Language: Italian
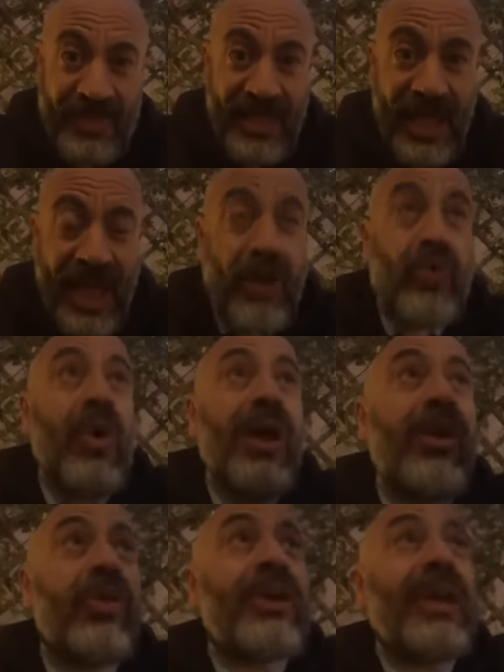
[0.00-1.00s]
a
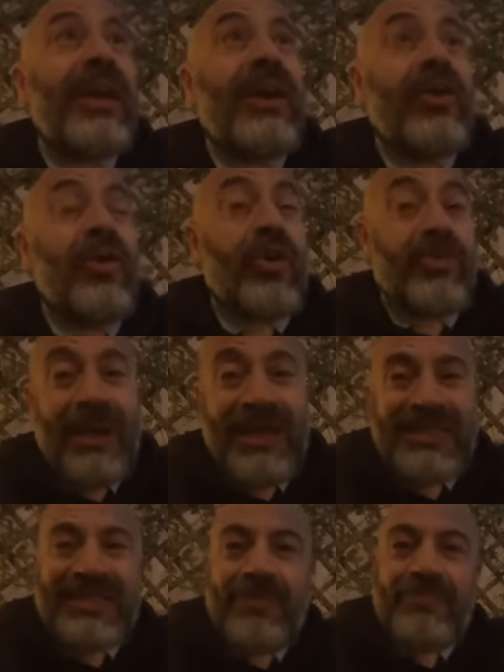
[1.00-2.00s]
quello che ormai
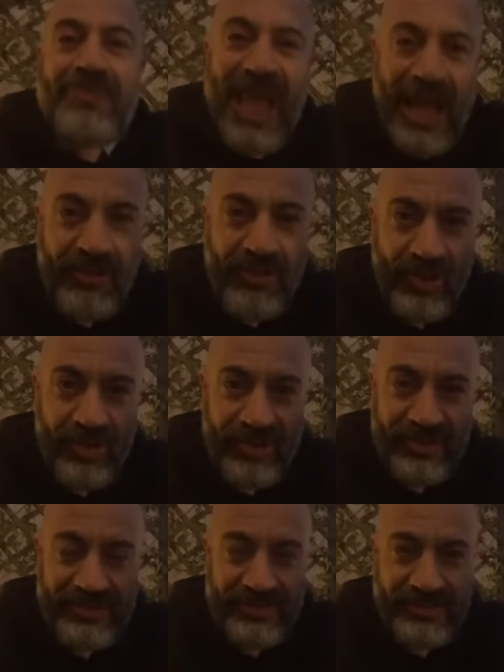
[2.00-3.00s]
sappiamo
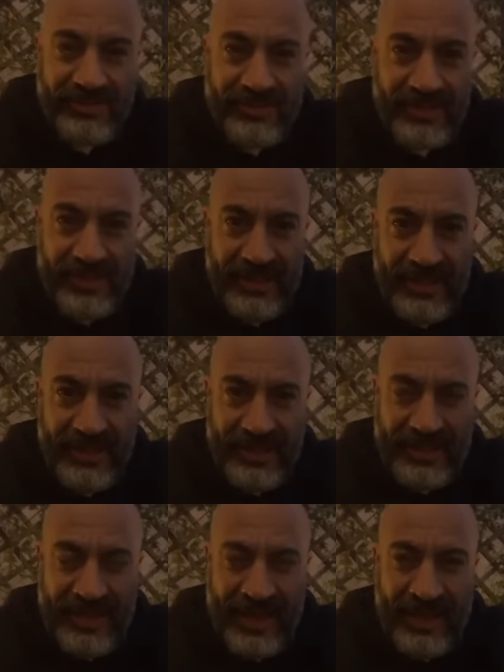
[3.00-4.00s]

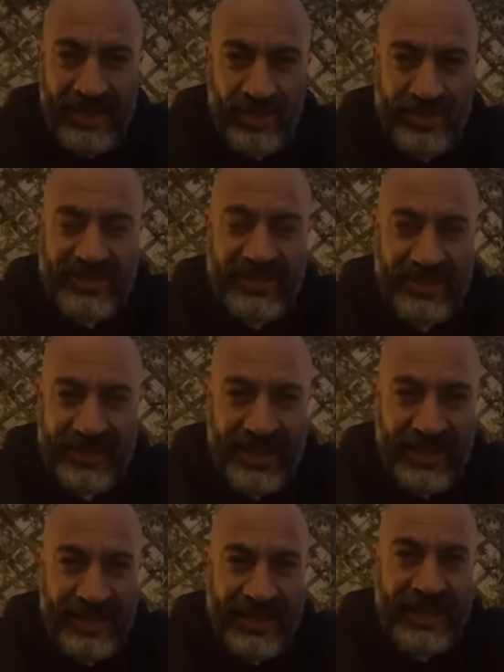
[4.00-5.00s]
eh,
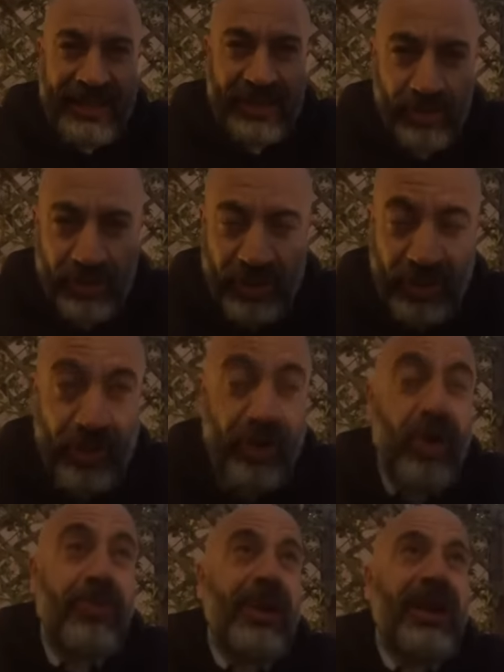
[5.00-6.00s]
che, che è accaduto in
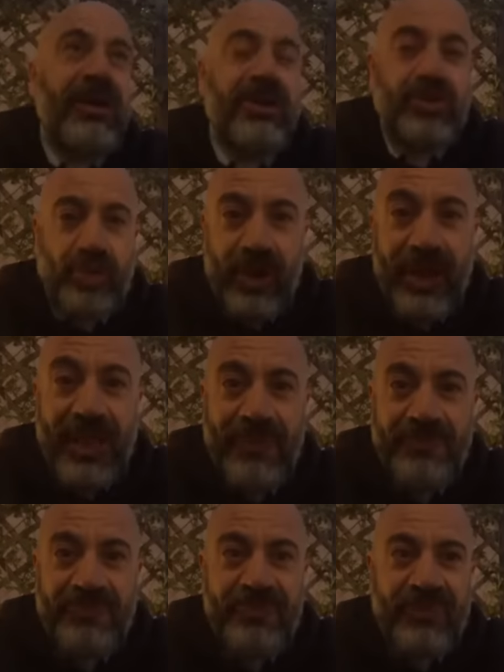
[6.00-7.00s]
Europa, cioè
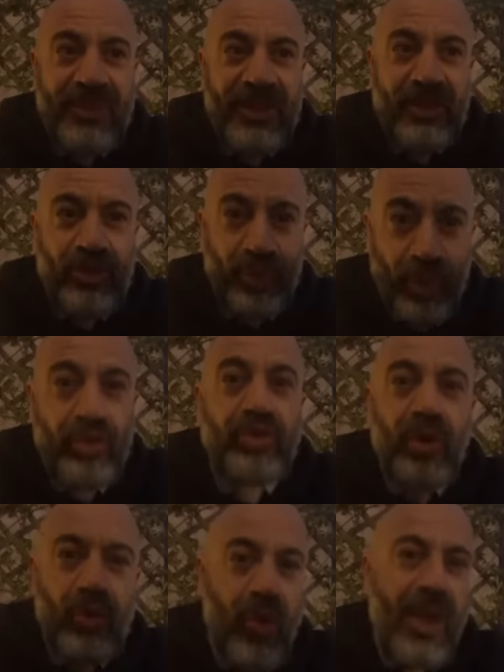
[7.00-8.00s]

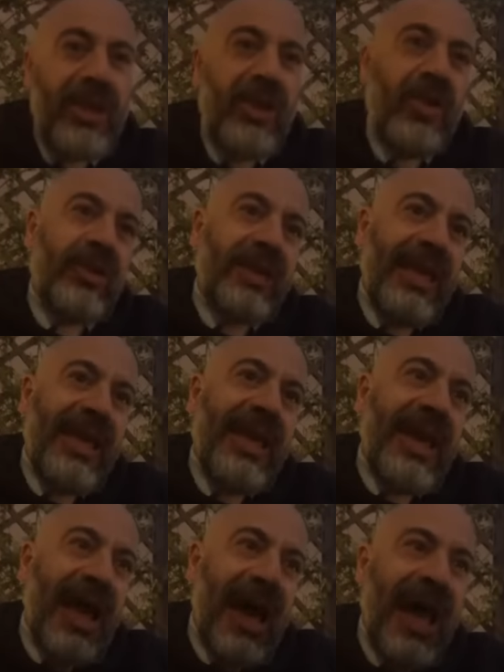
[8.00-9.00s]
tutto quello che
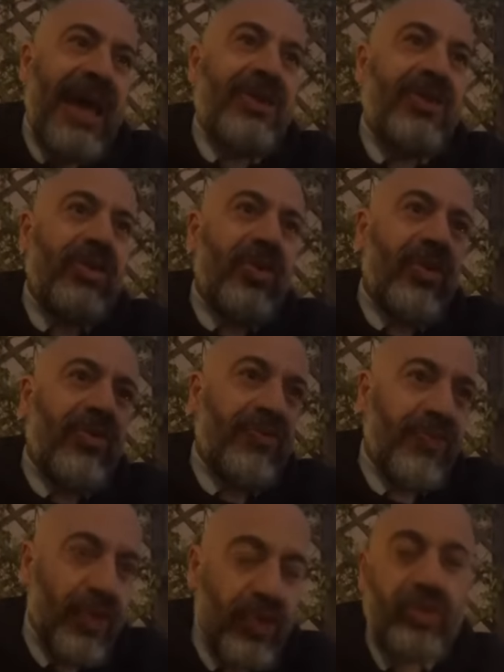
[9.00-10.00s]
hanno
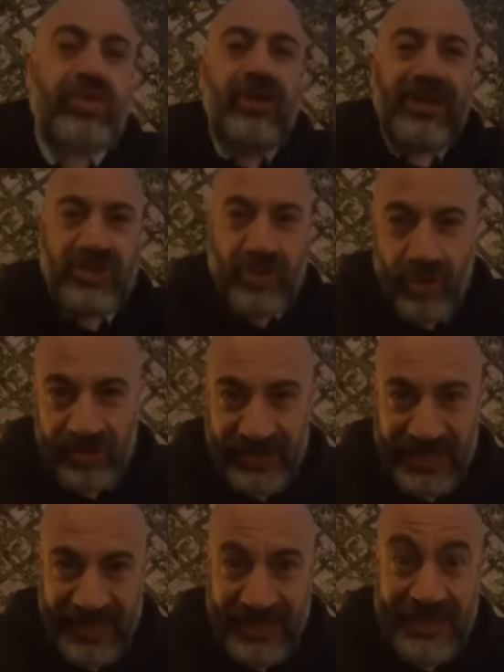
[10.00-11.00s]
voluto
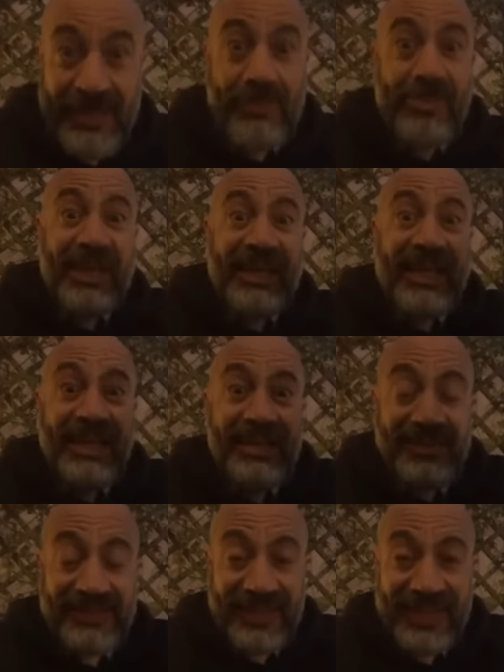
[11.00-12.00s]
nascondere, perché
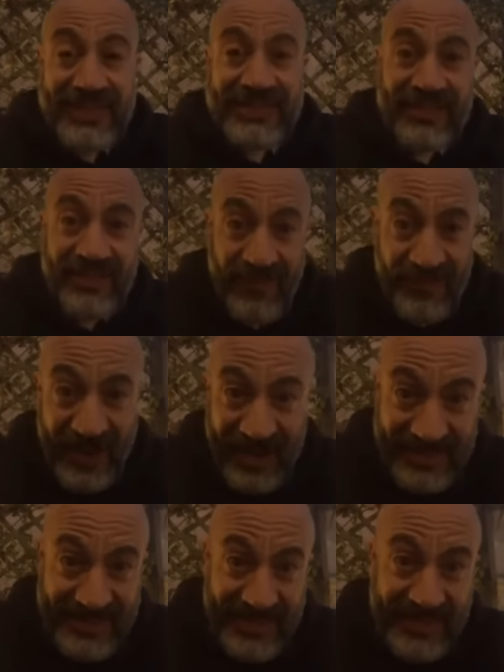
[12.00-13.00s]
l'interesse di
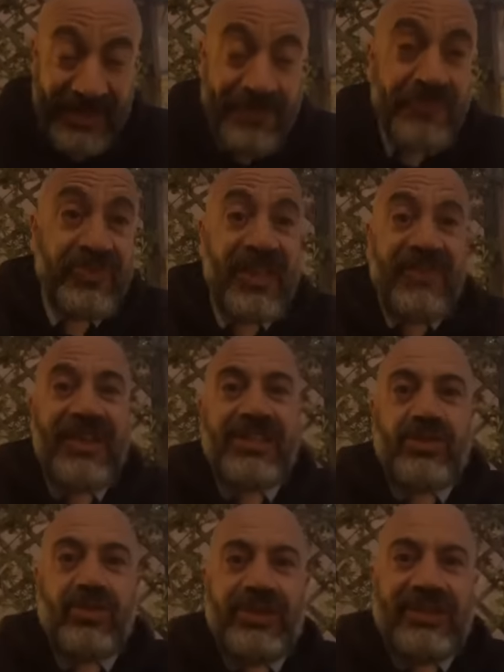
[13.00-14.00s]
Pfizer deve
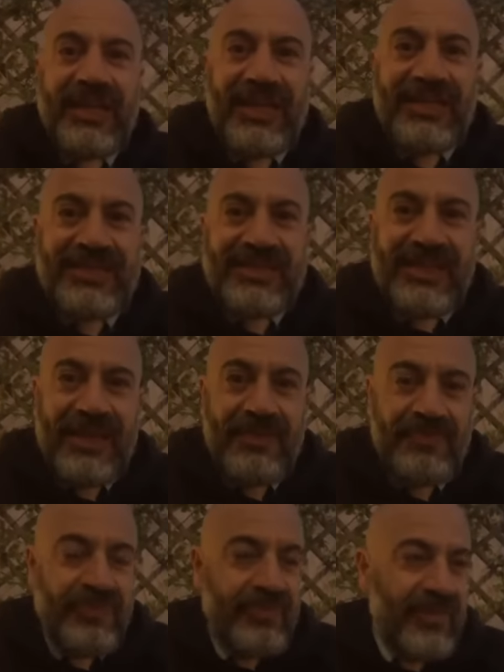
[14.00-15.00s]
essere un interesse
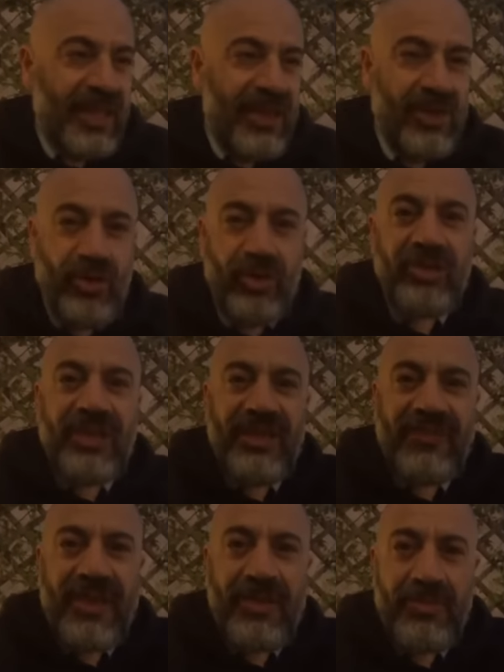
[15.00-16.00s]
che non
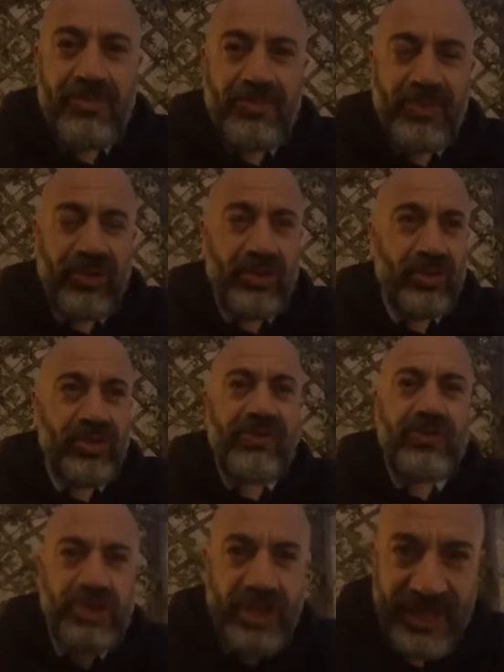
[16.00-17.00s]
deve, non deve
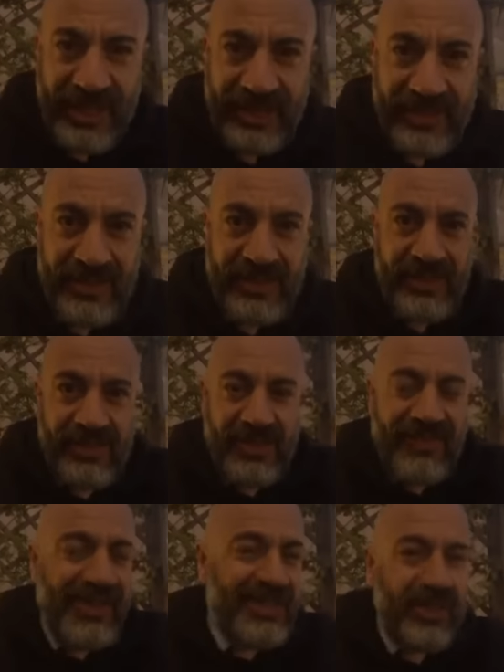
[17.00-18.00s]
uscire,
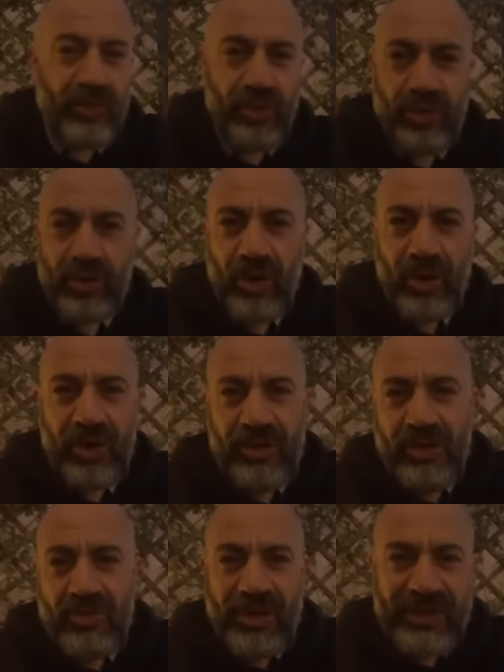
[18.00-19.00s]
deve essere tutto
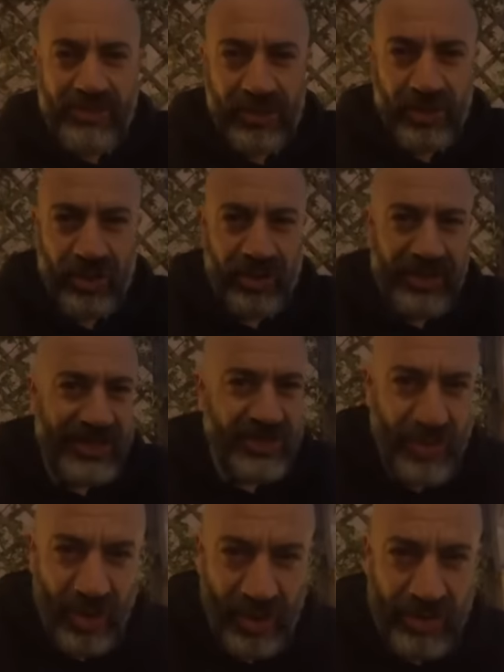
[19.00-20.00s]
in qualche modo
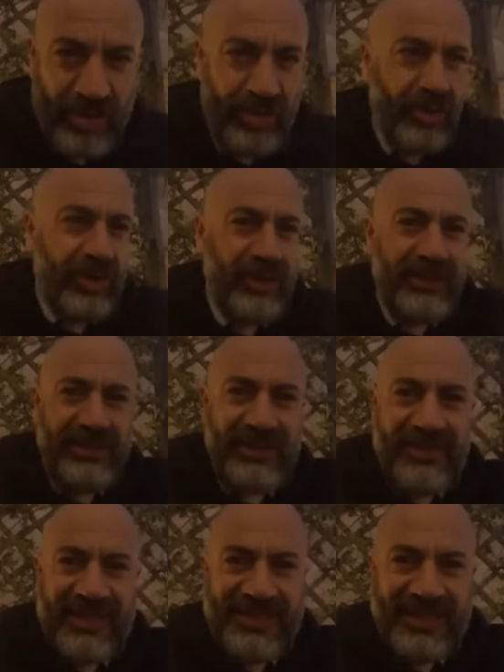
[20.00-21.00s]
nascosto,
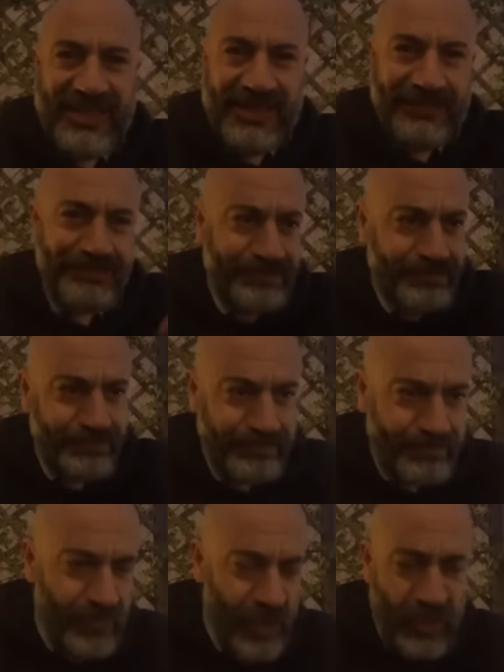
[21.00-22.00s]
deve essere
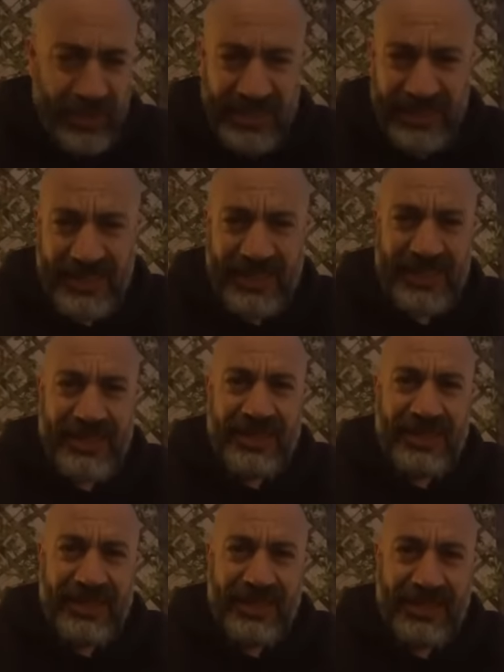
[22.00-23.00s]
così
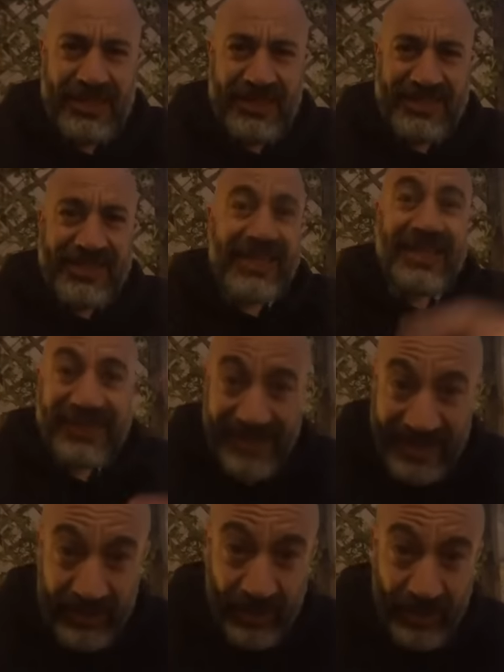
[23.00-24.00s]
eh,
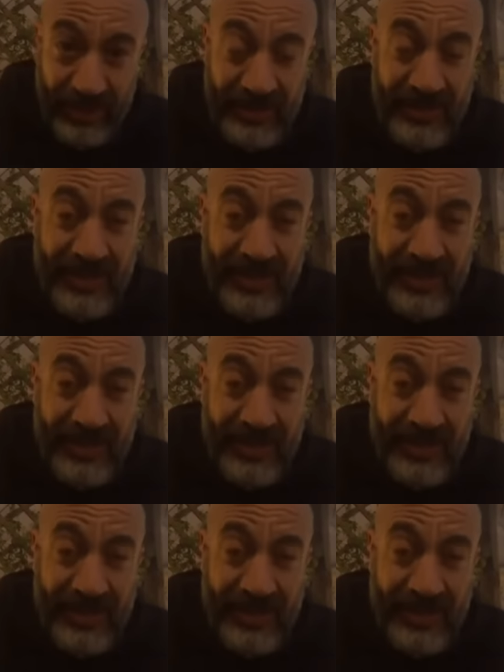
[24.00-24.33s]
secretato.